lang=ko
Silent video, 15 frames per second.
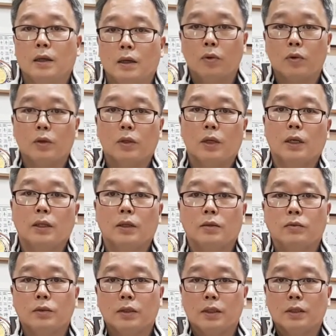
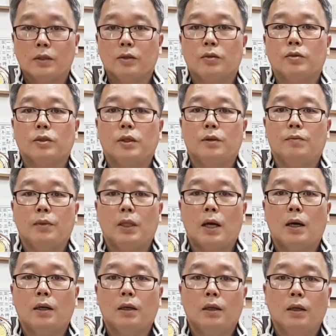복귀난이언 원장
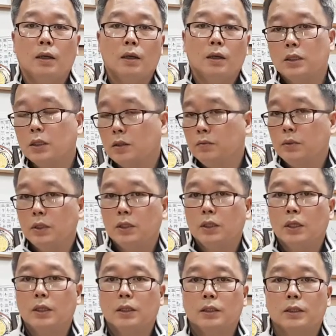수영석입니다 지금 이
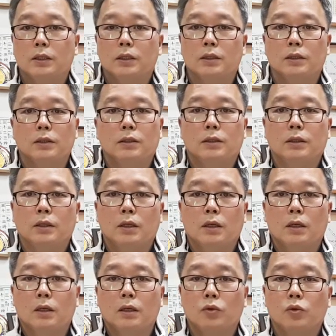시간은
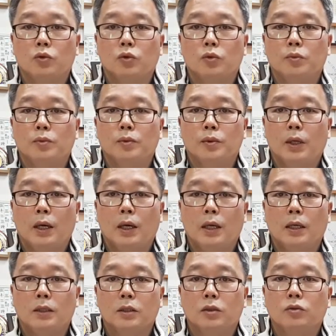
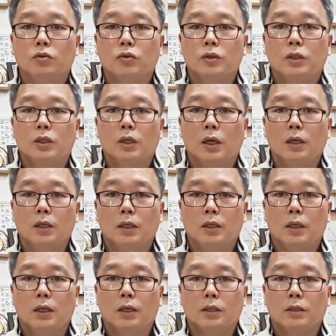요초부의 척추 질환에
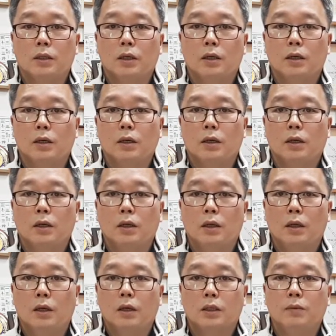대해서
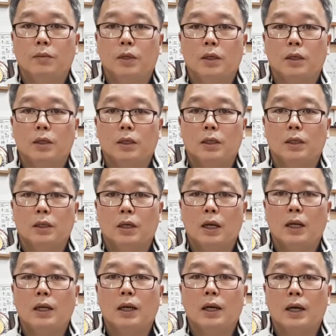설명을
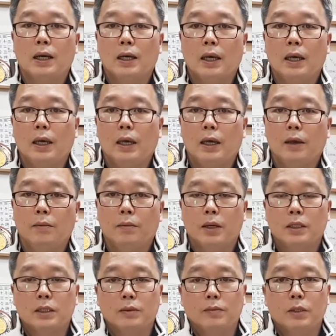간략하게
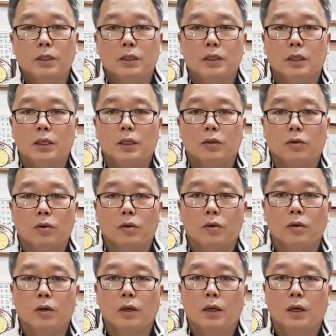말씀을
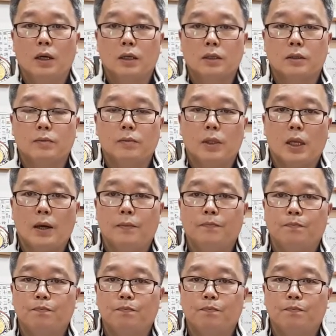드리도록 하겠습니다.